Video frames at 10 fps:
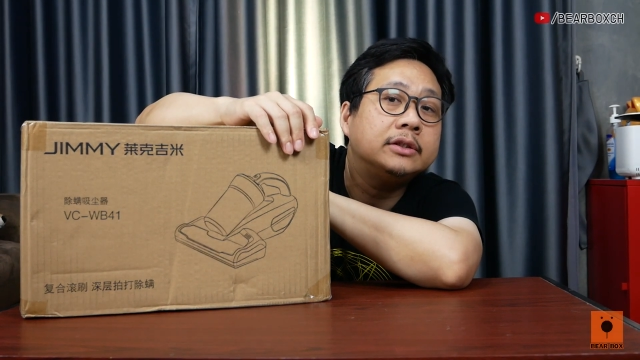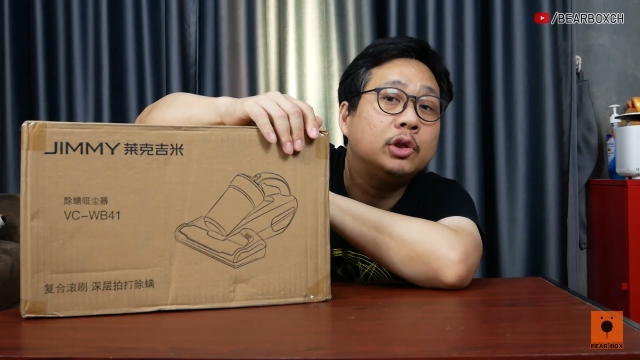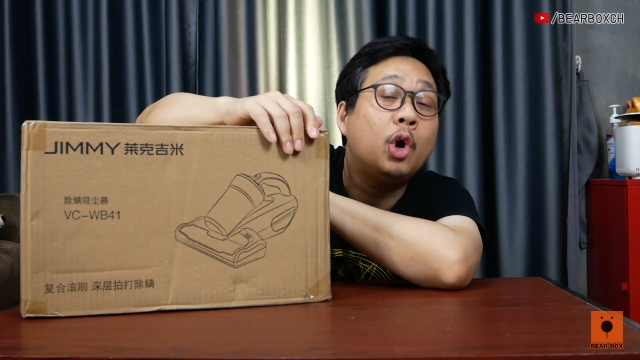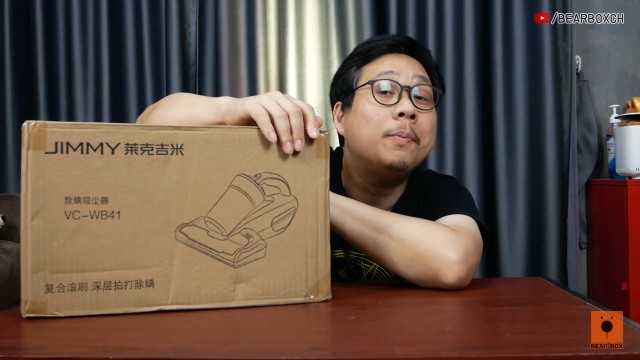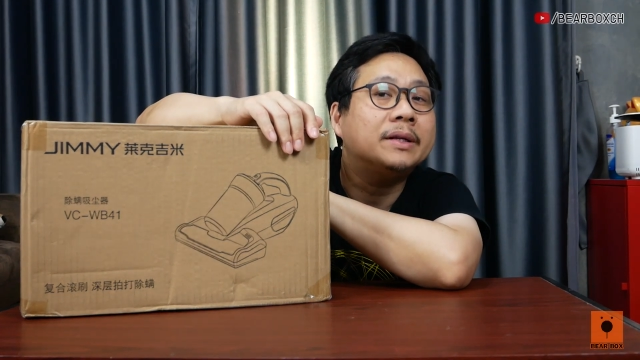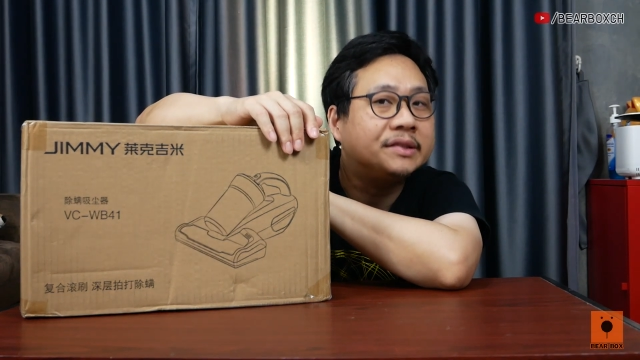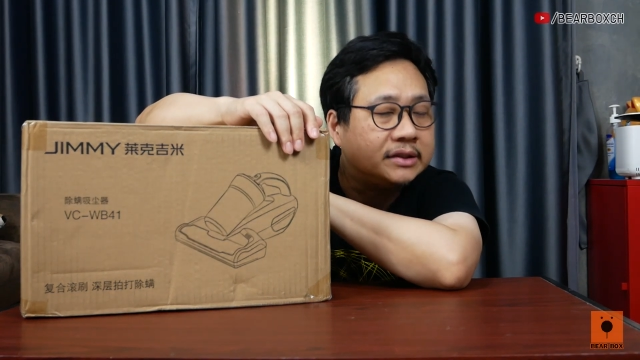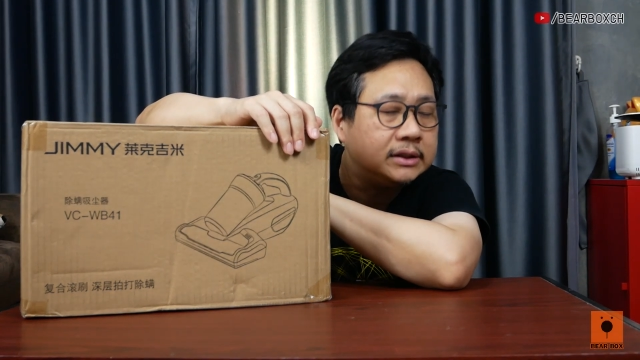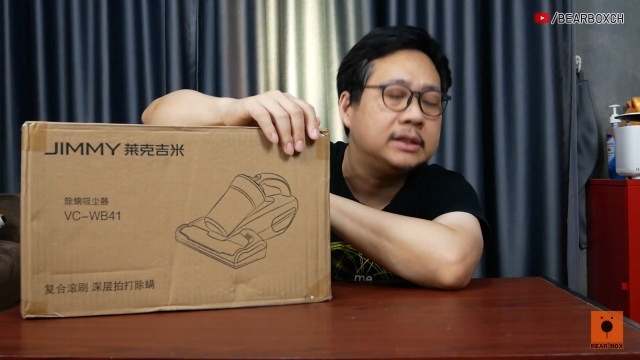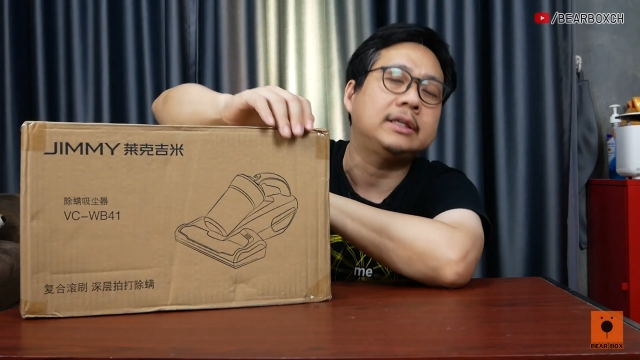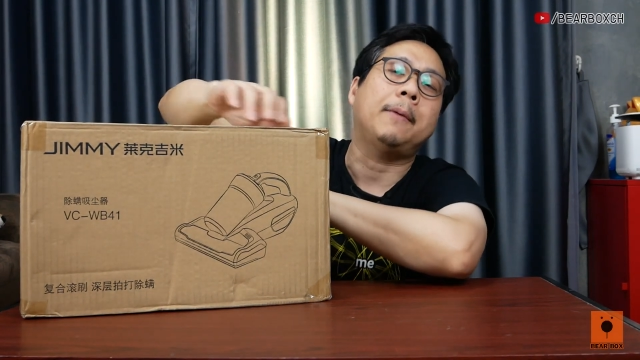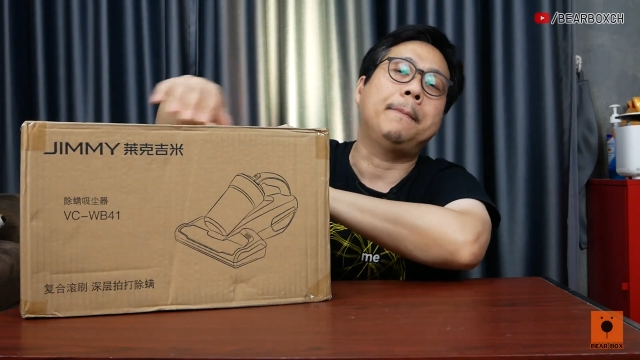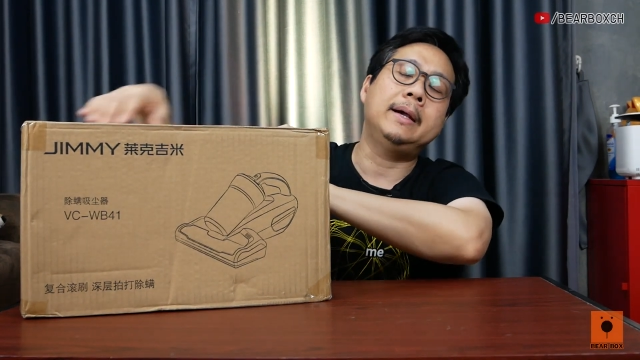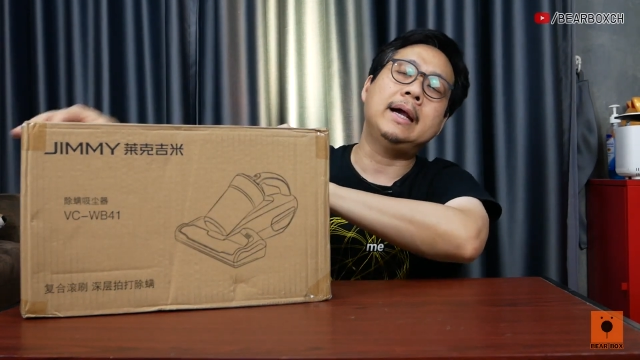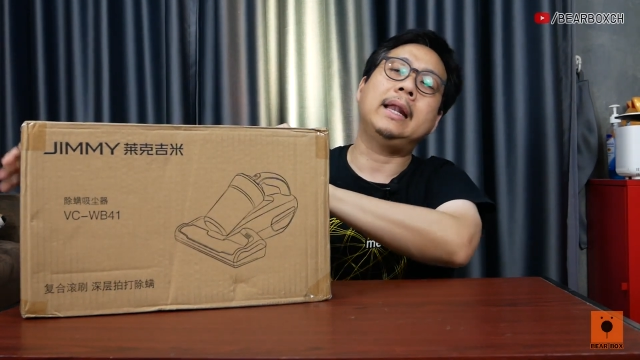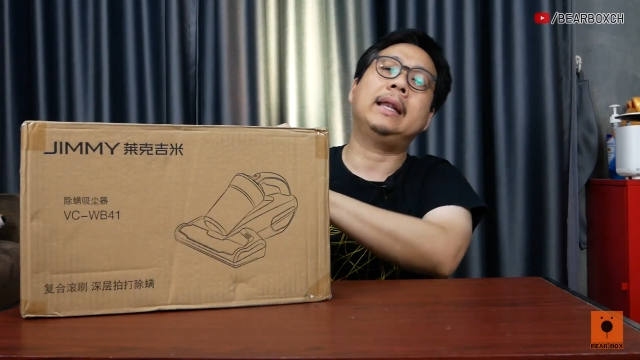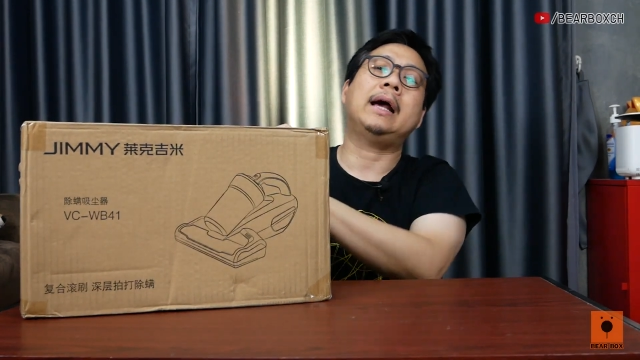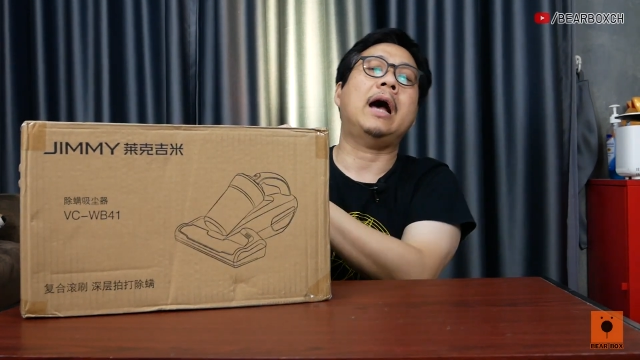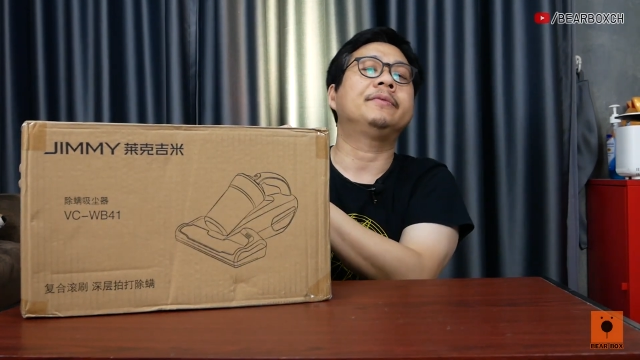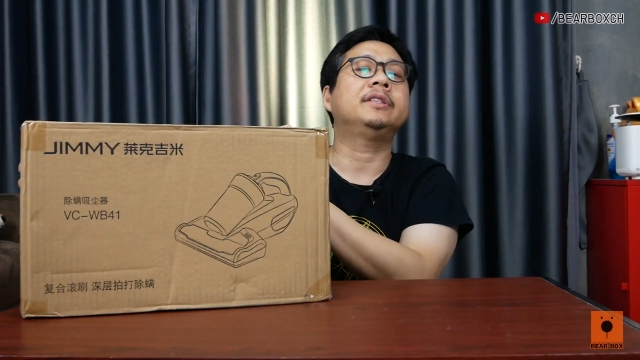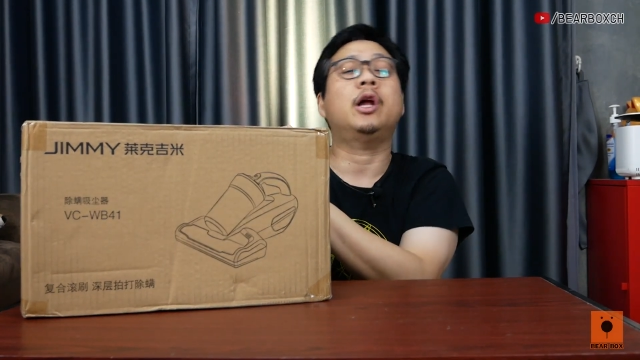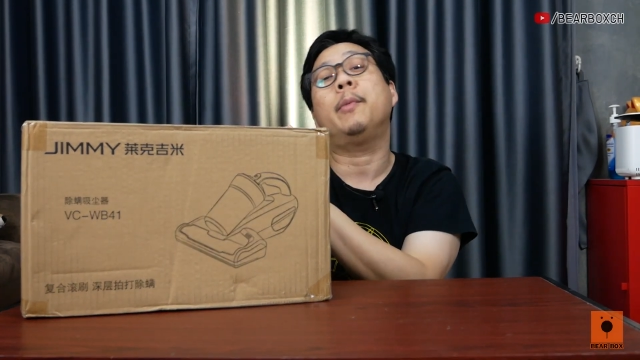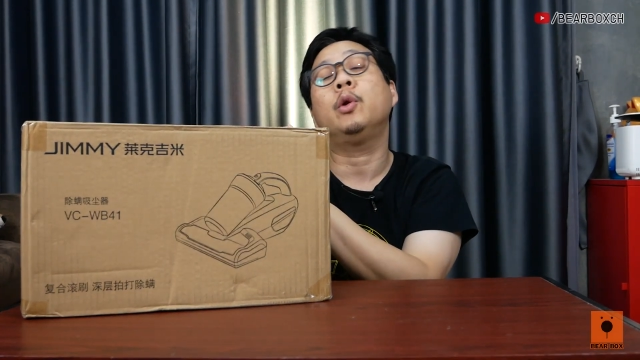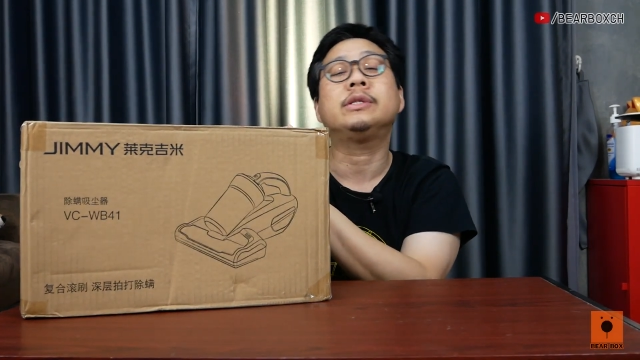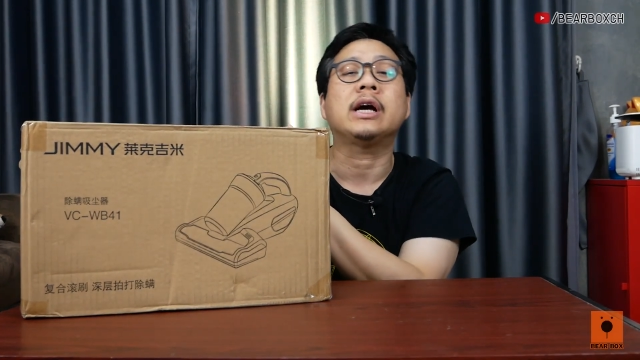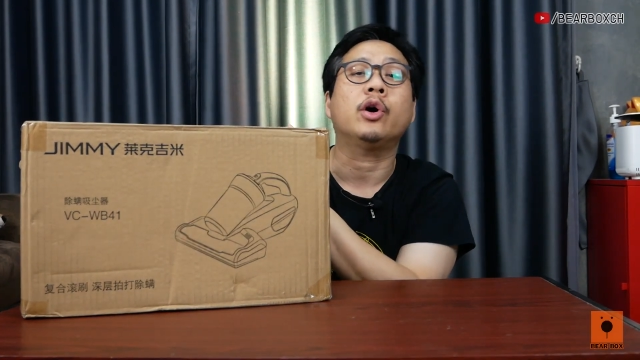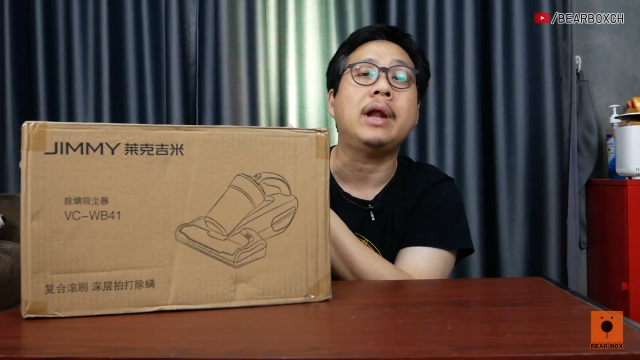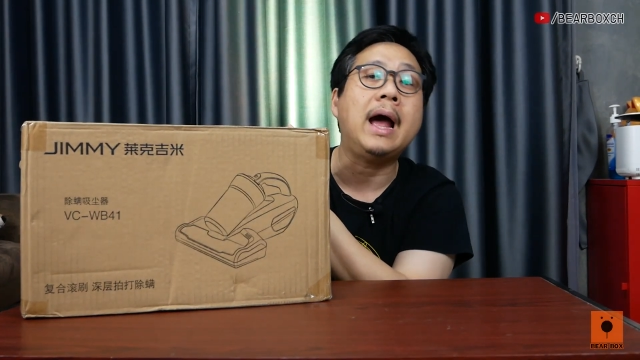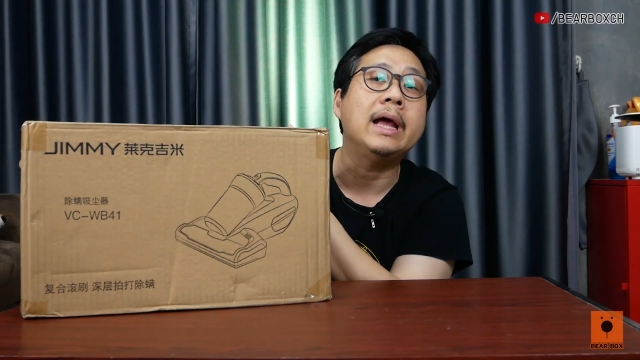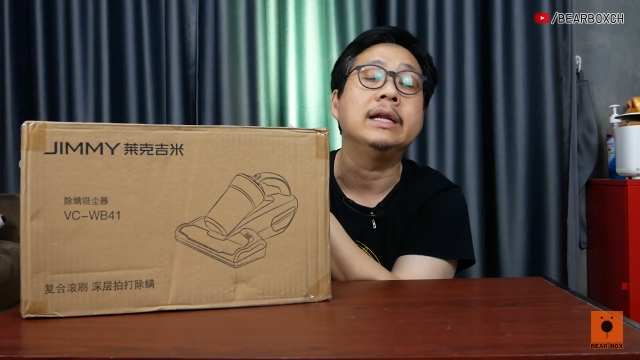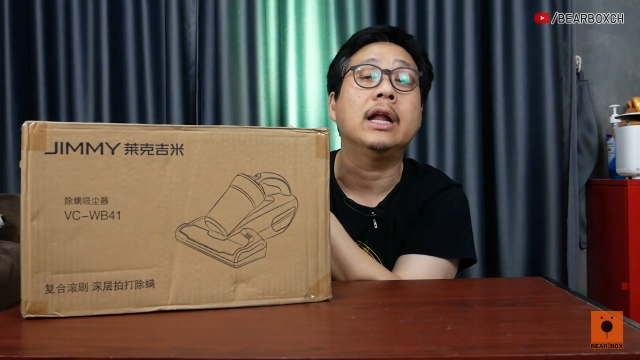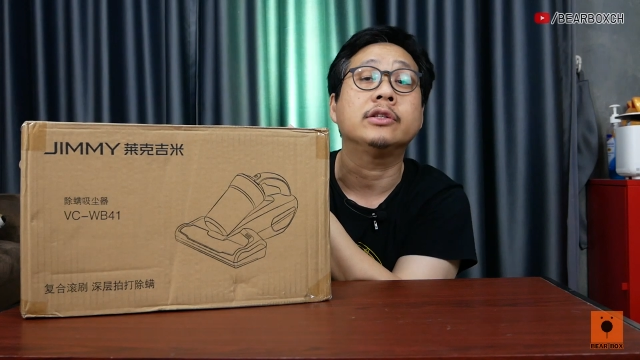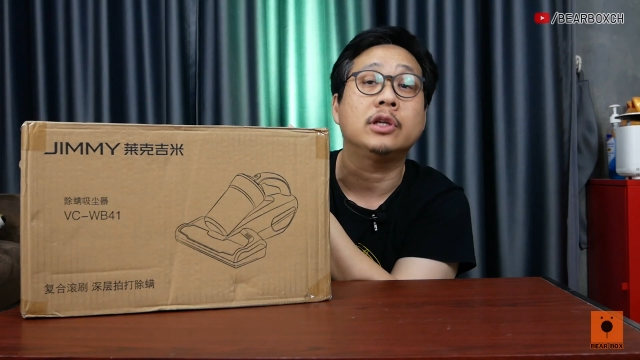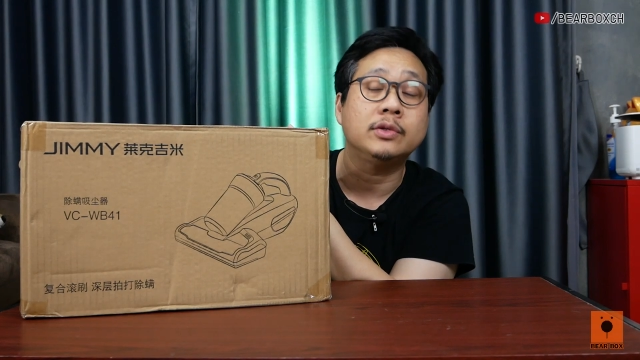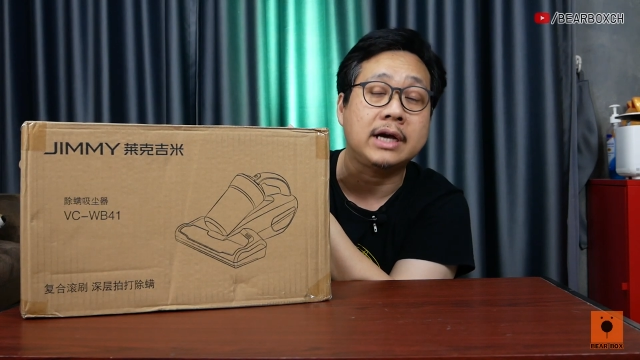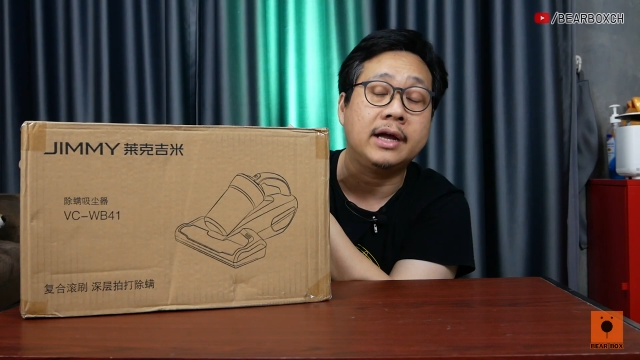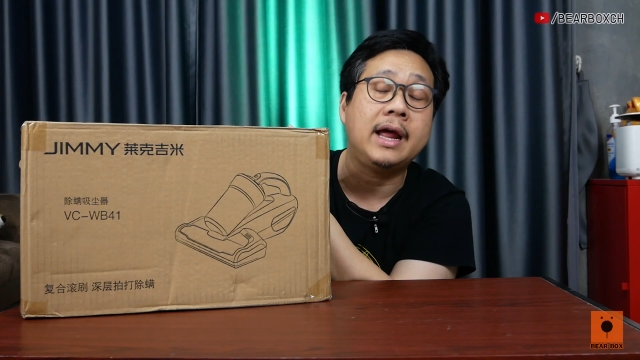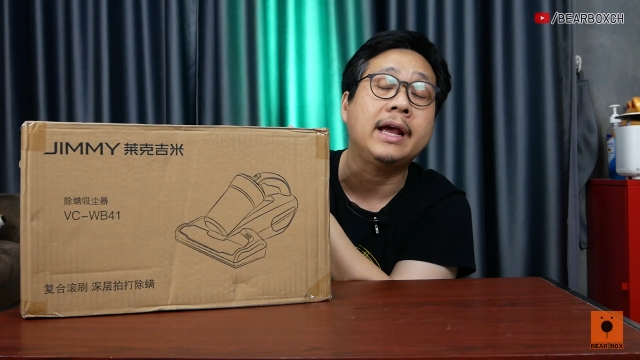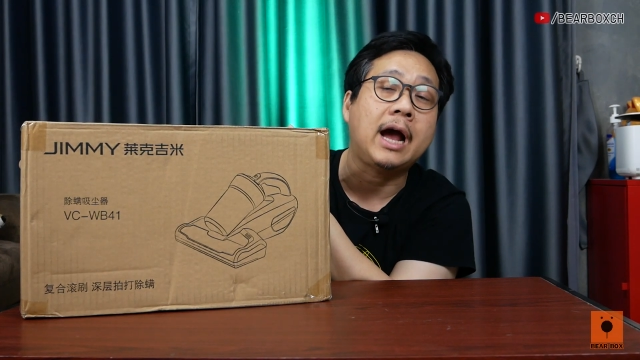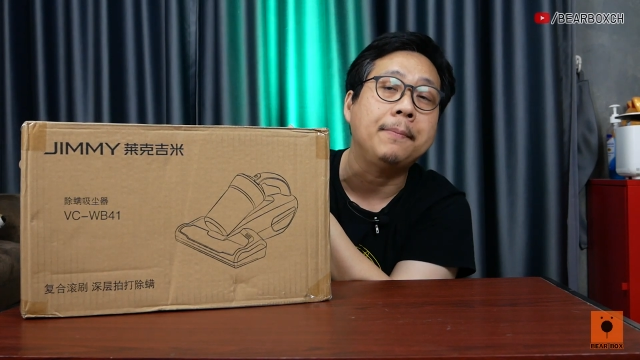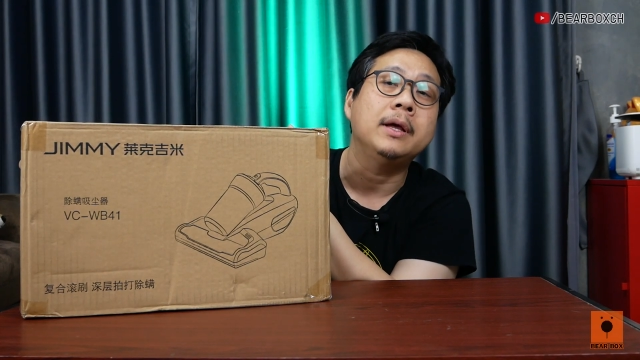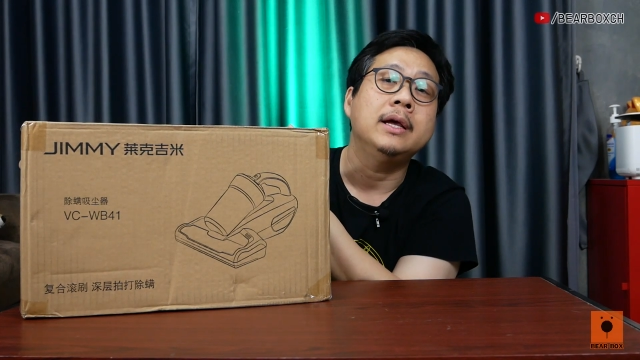ร่วมกันซื้อกับเพื่อนนะครับซึ่งเราไม่รู้จักก็ได้หรือเราจะรู้จักก็ได้ครับ